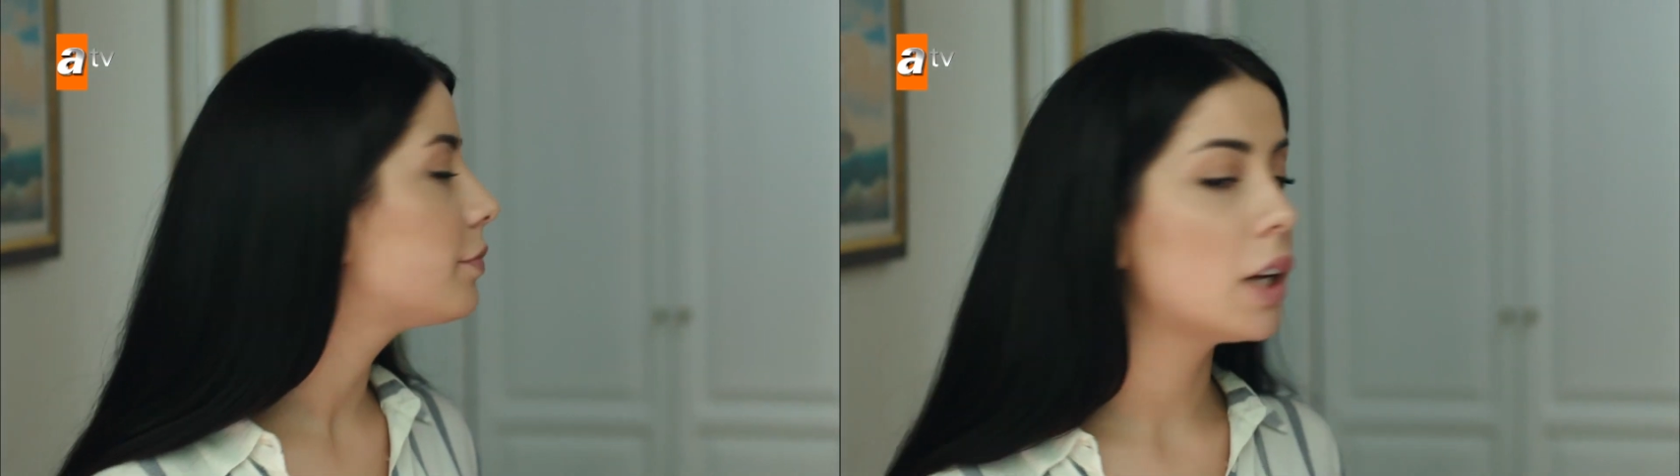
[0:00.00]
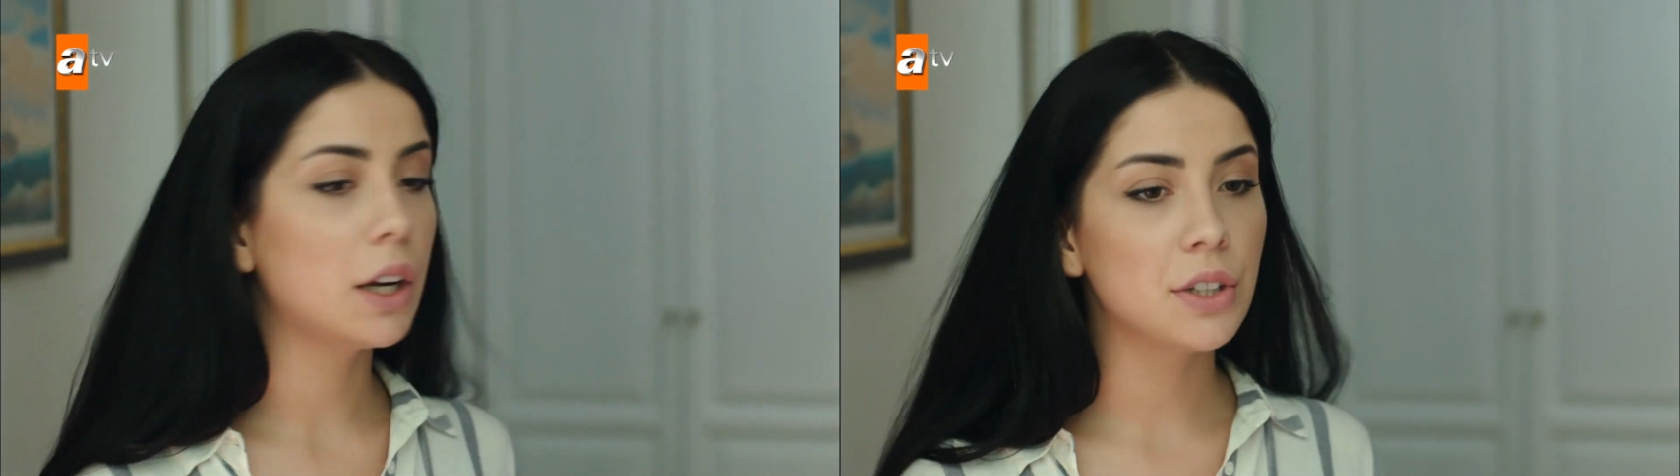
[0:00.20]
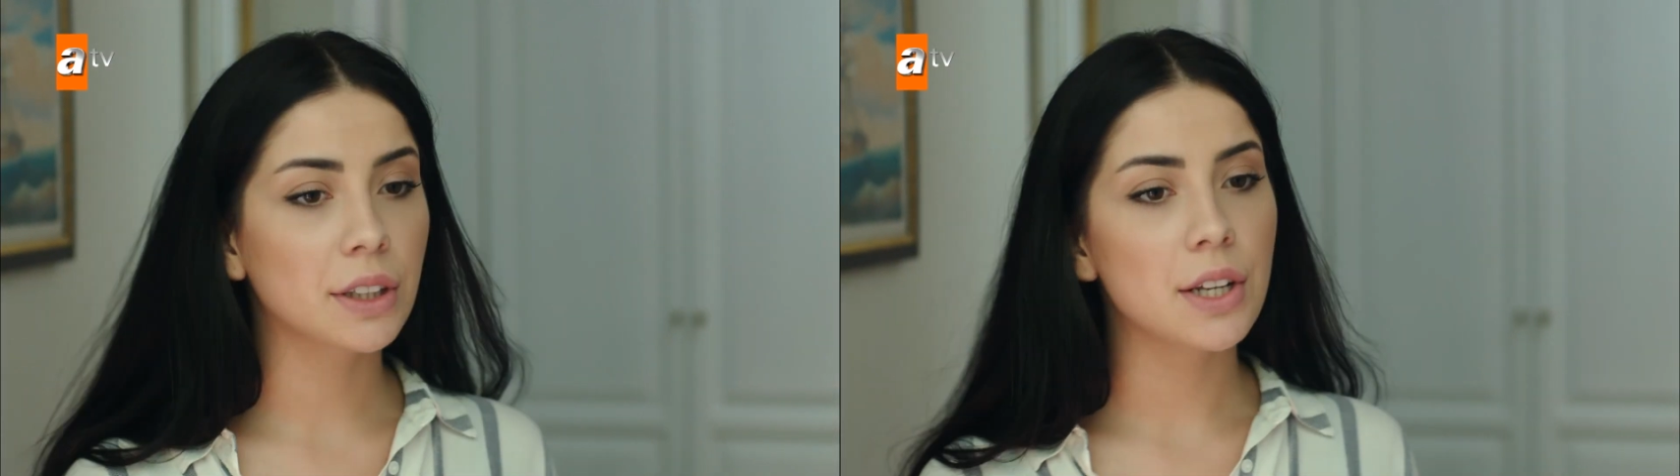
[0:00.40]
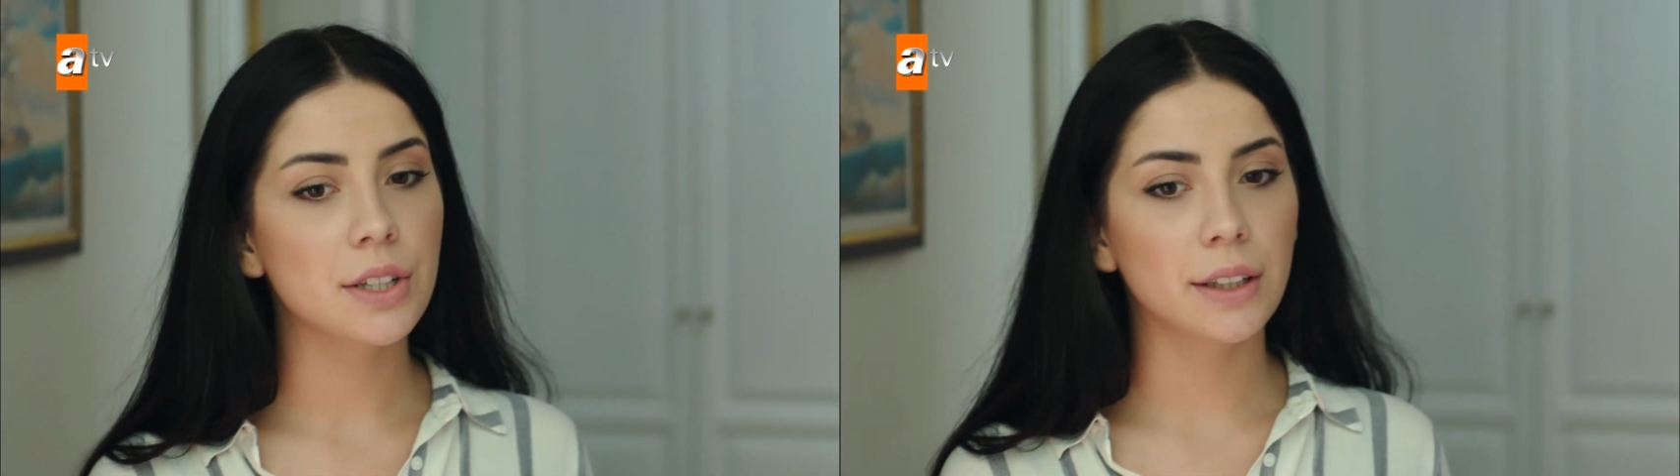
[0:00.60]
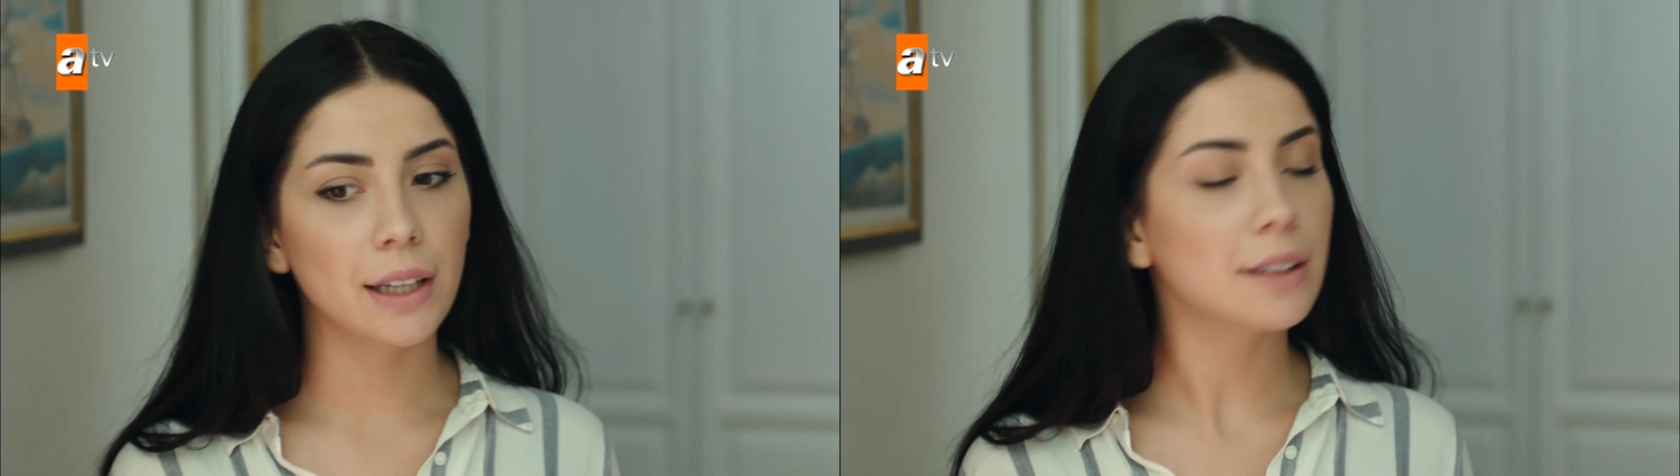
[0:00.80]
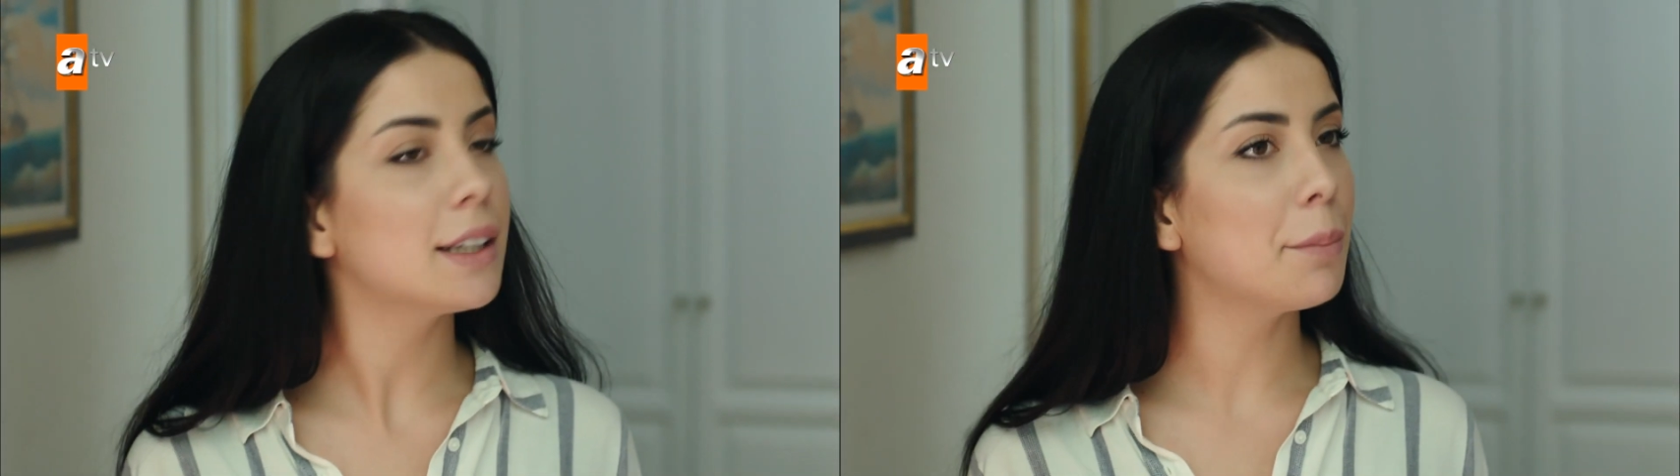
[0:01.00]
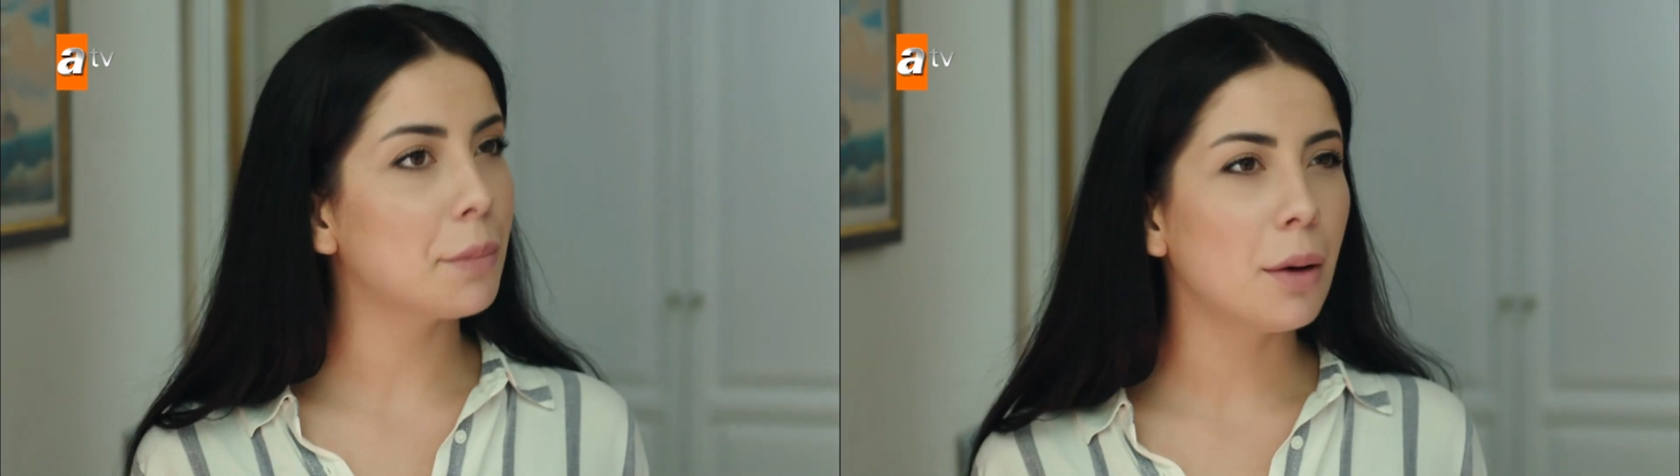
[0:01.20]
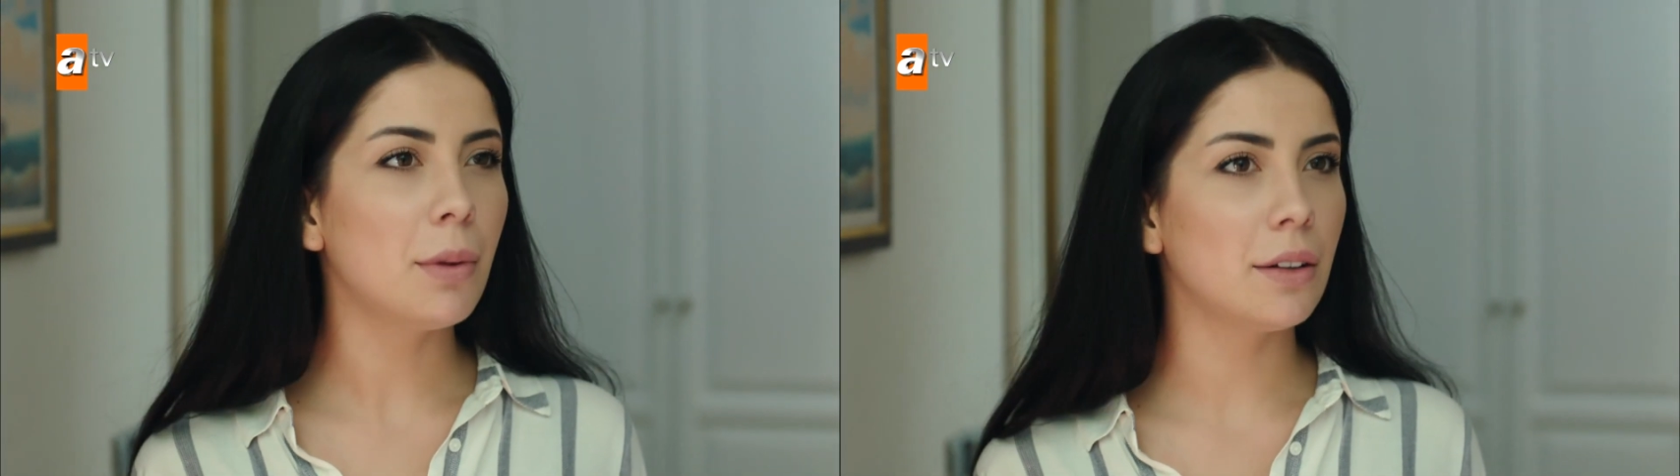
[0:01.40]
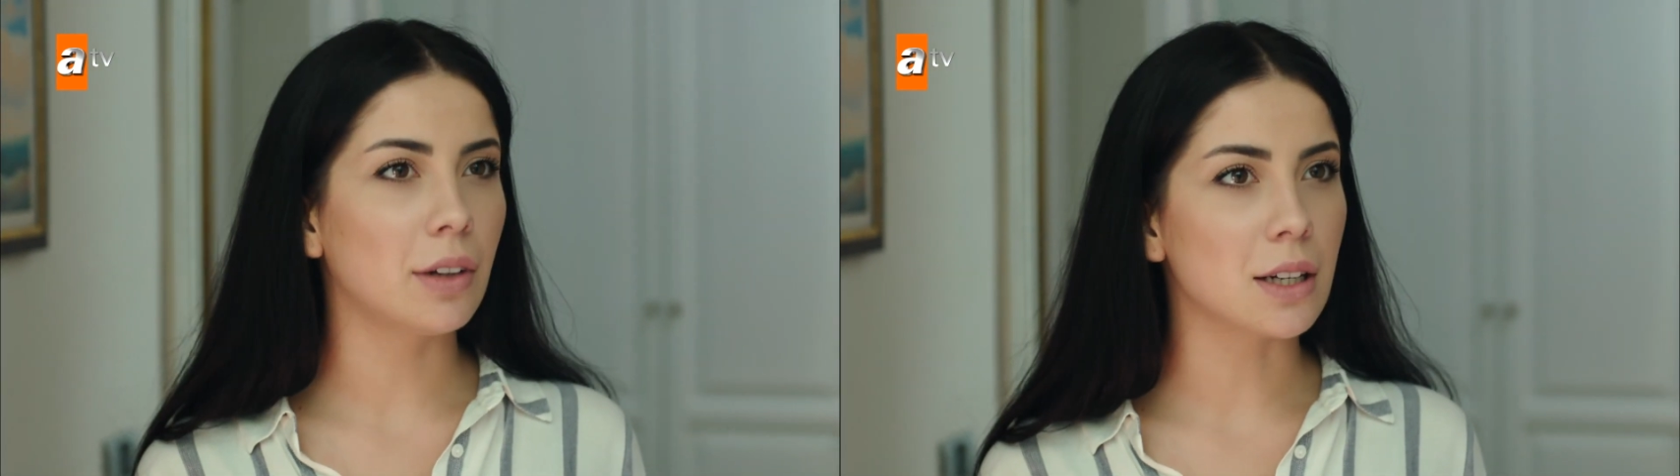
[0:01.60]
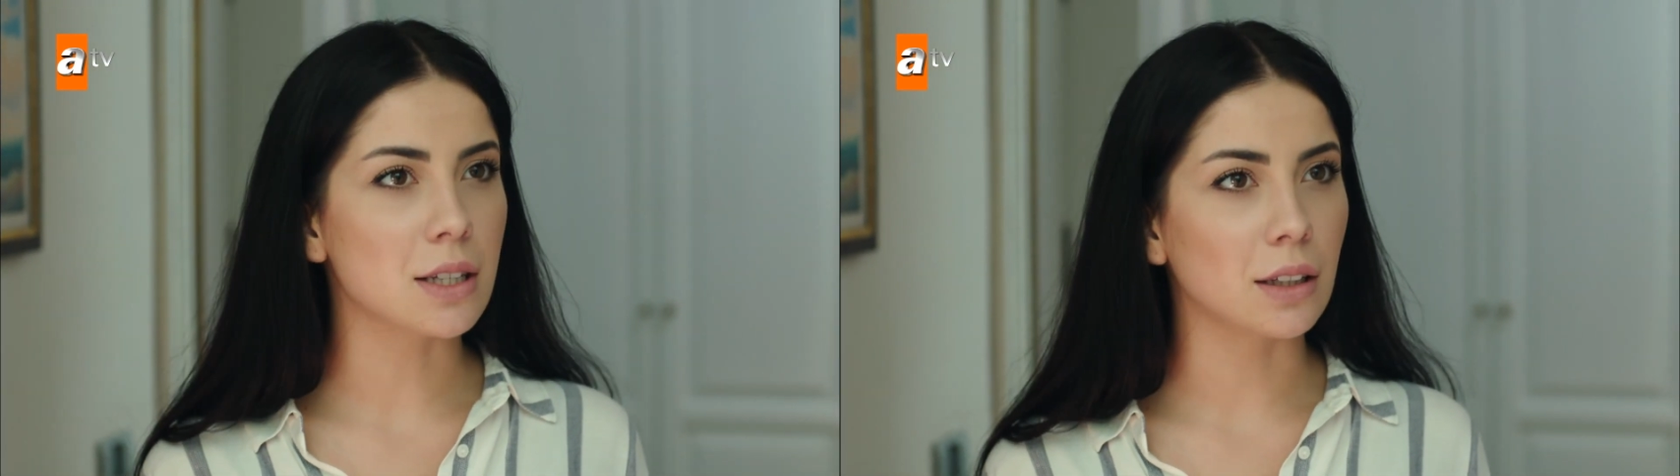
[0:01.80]
Ayrıca keşke gelirken bir haber
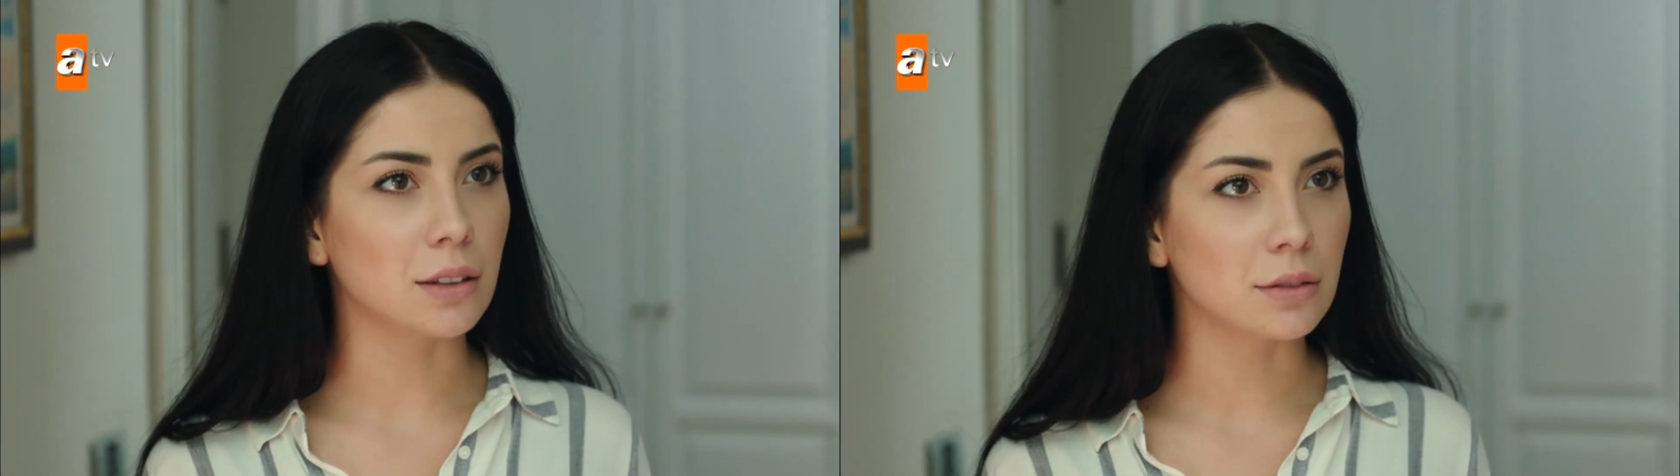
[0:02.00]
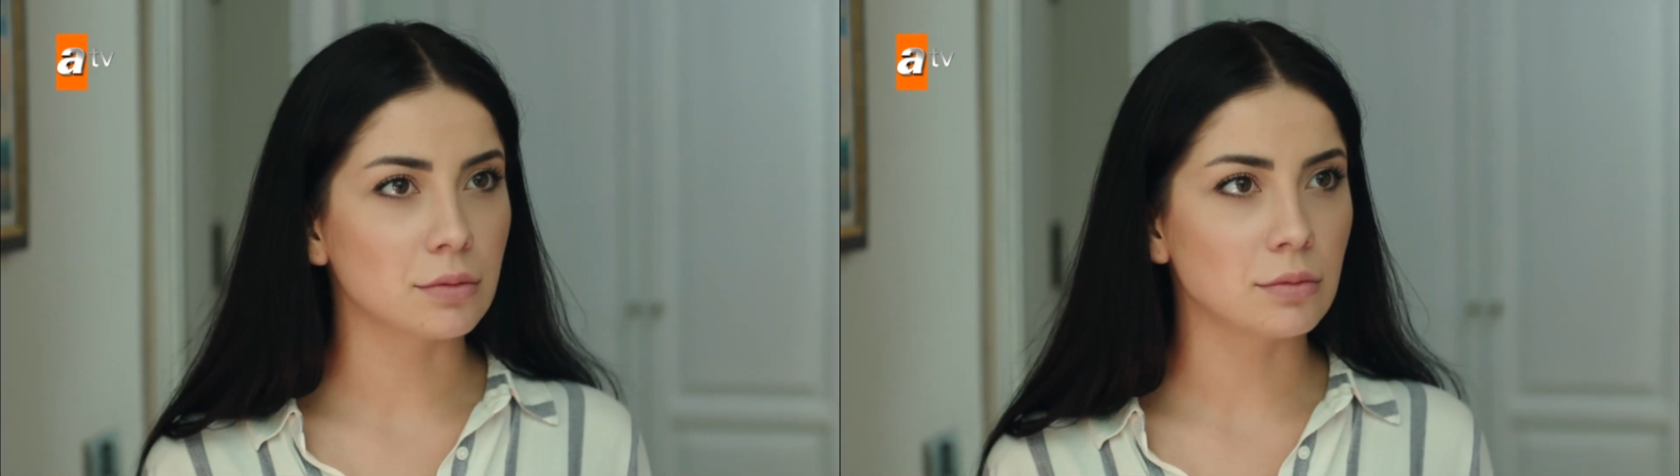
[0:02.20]
verseydin.